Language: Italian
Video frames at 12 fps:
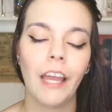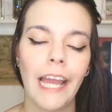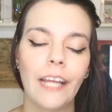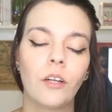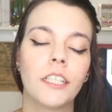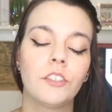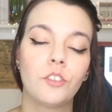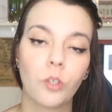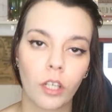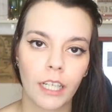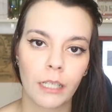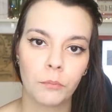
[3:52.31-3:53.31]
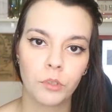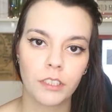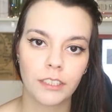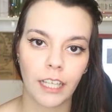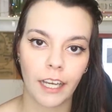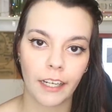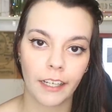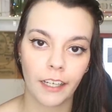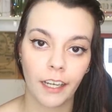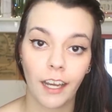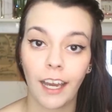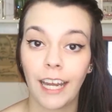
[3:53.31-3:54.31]
Ecco che torna a
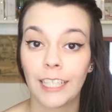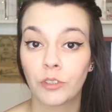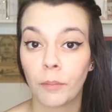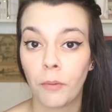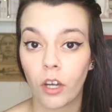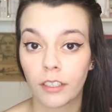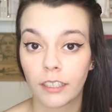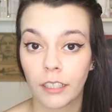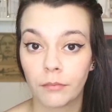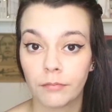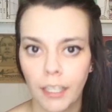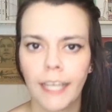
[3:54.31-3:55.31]
bussare alla sua porta